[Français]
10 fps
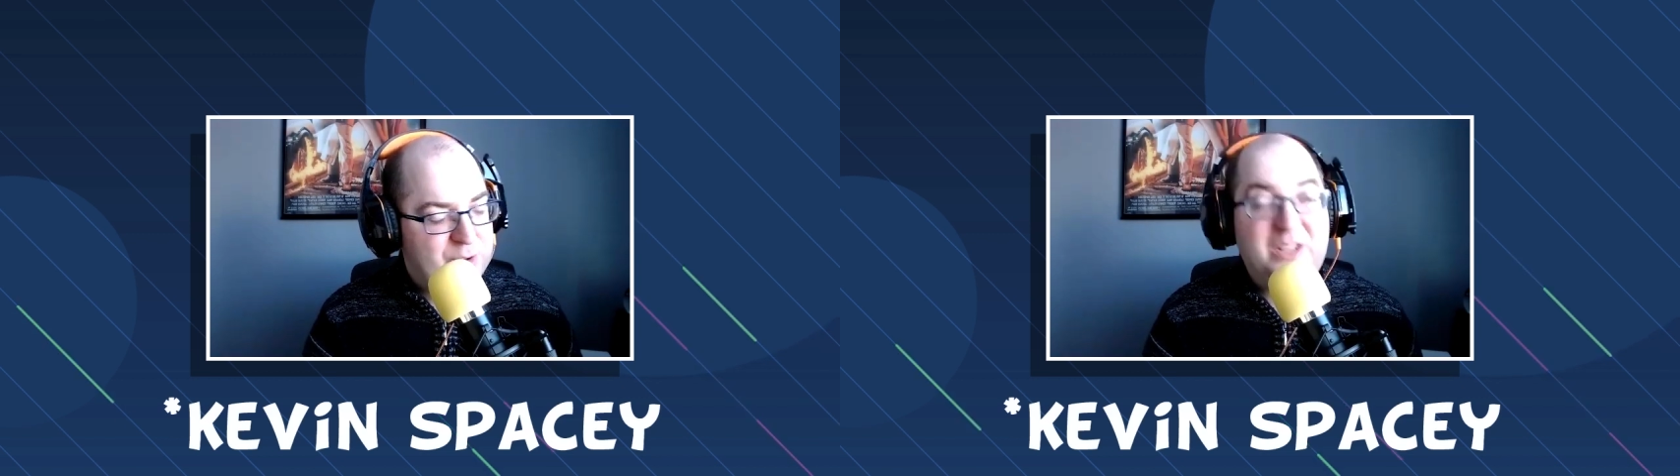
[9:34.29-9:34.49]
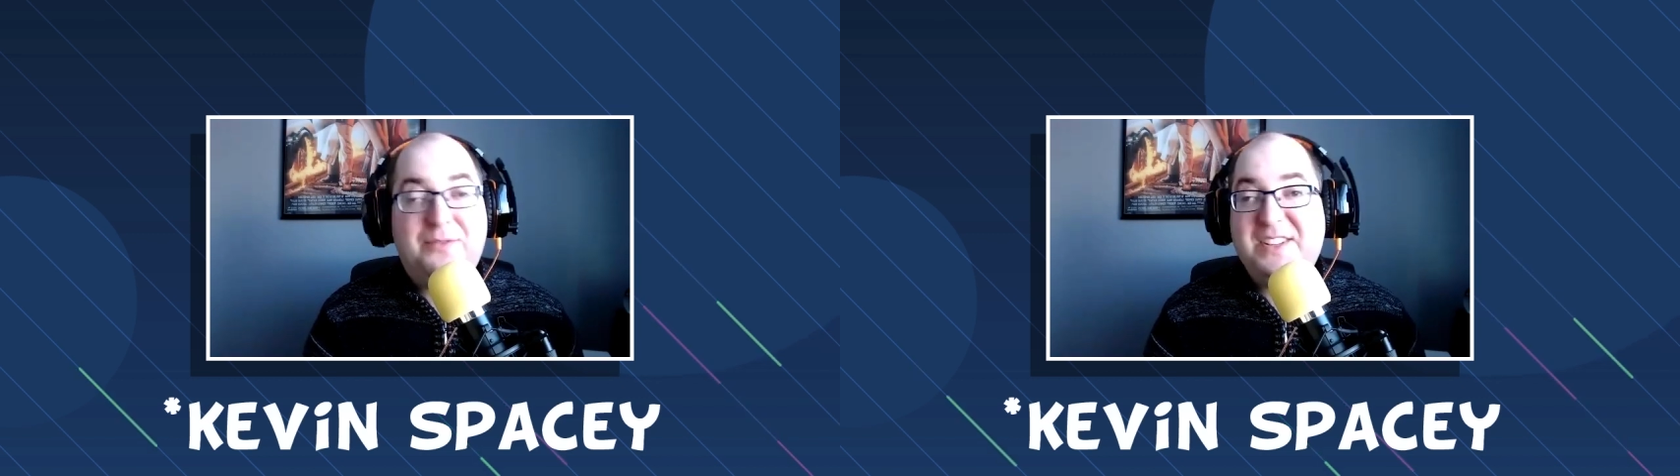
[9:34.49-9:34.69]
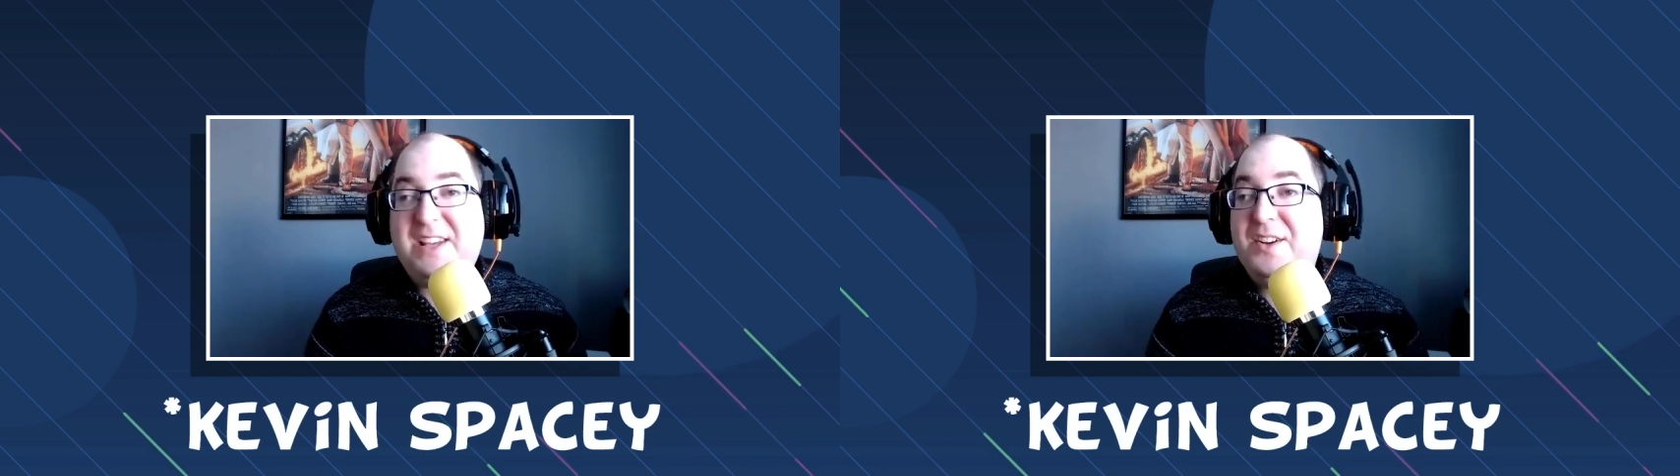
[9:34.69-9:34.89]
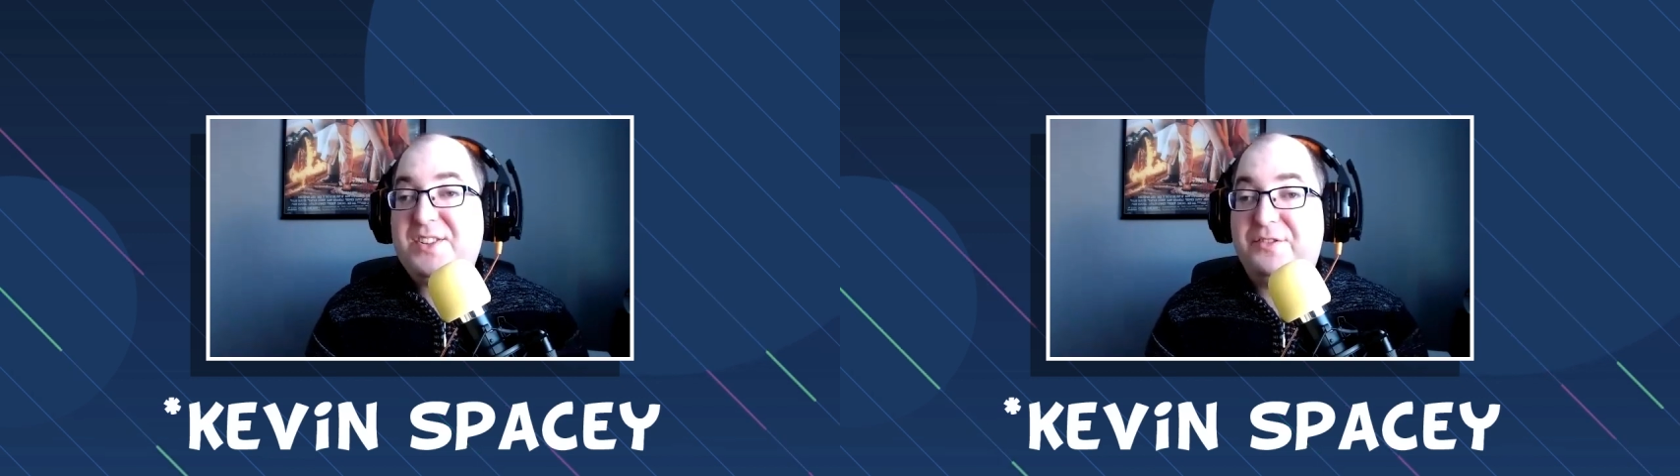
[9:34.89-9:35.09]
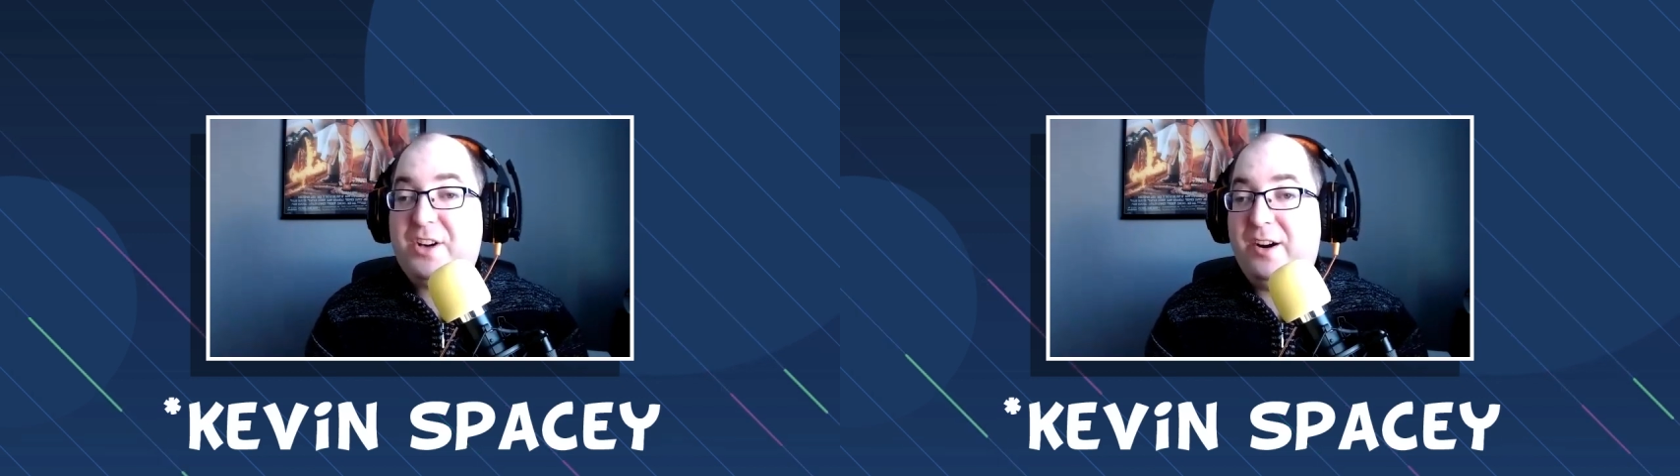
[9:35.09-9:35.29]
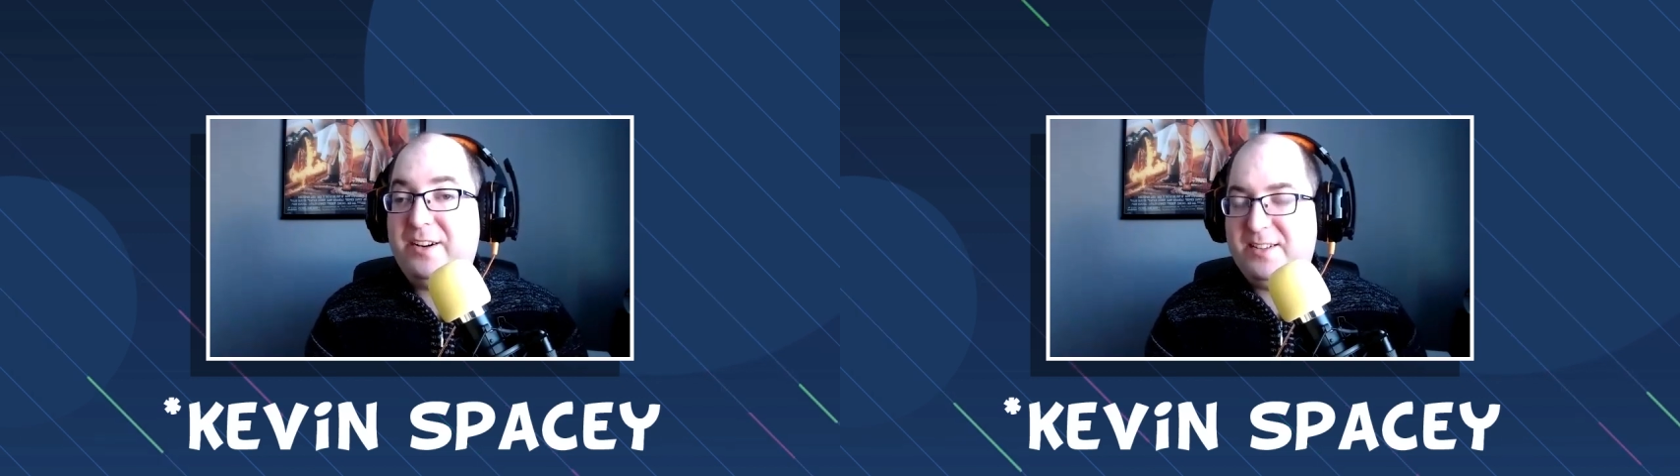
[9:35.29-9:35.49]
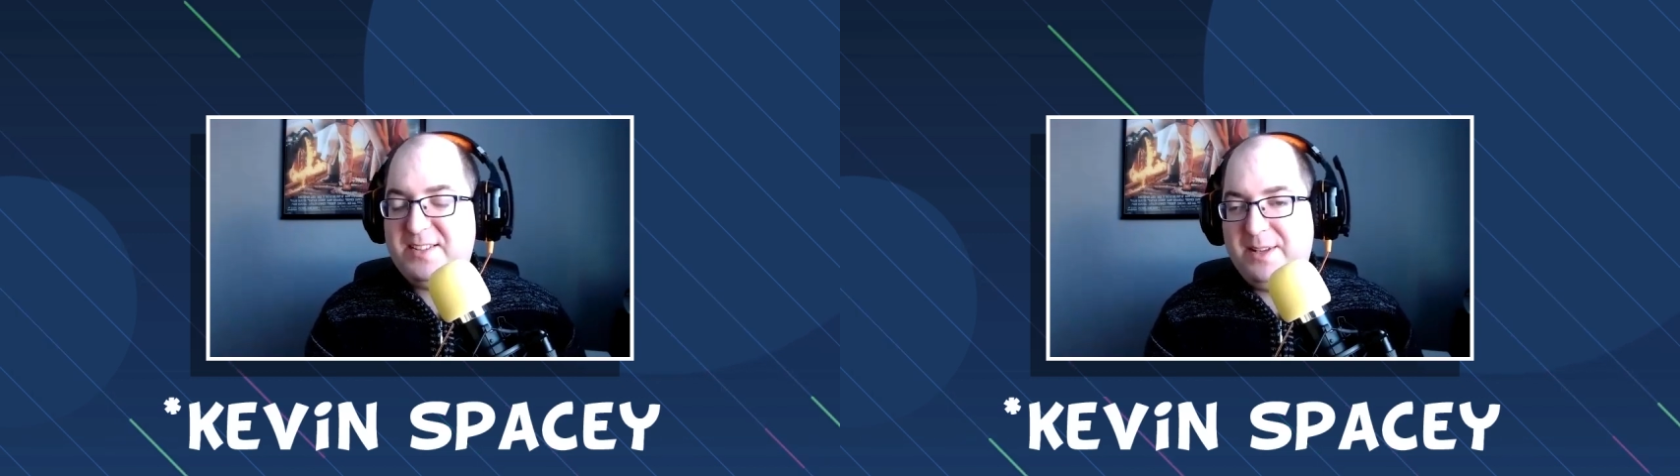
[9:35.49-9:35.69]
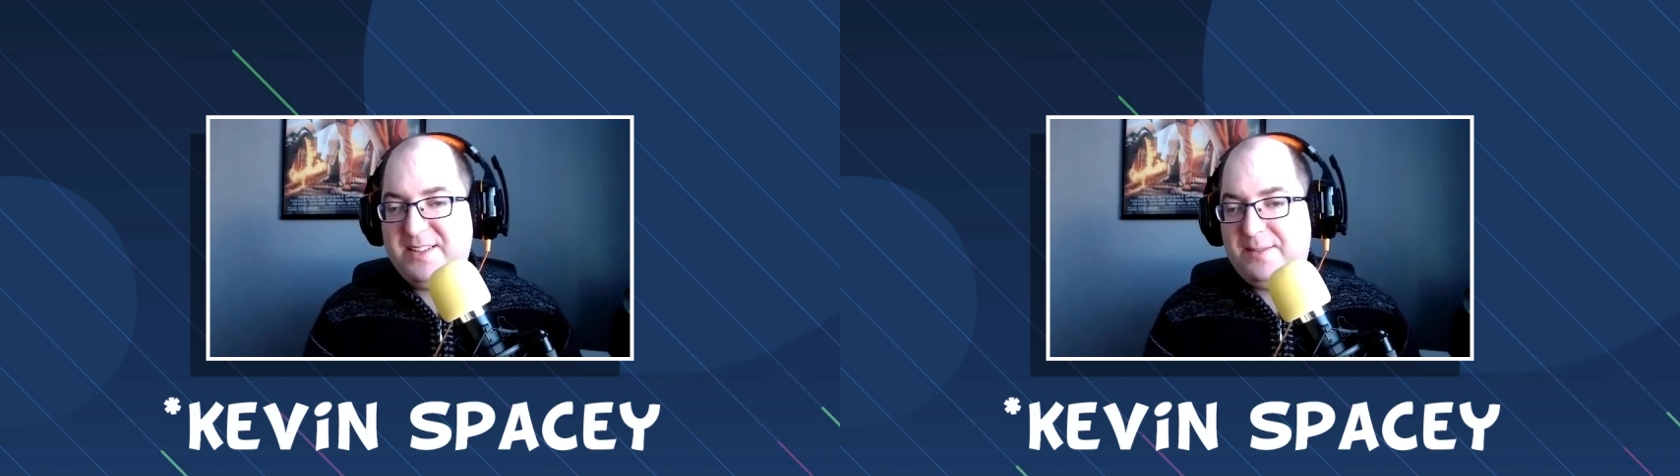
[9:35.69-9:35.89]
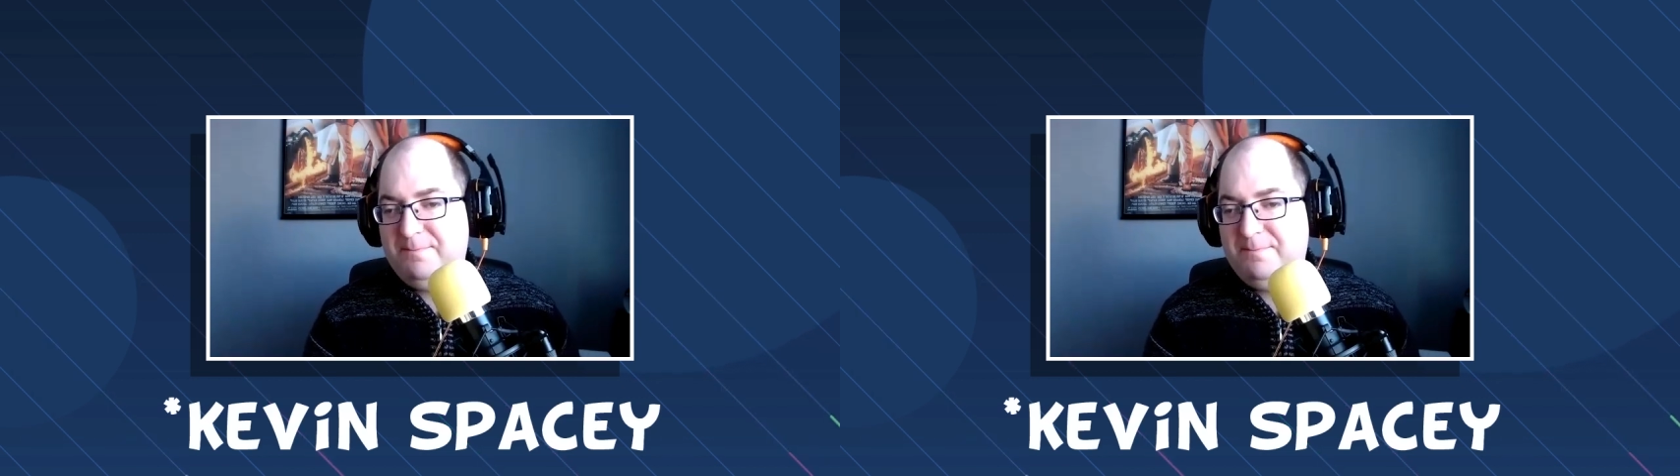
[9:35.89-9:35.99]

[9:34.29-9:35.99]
celui qui faisait House of Cards, c'est bien ça?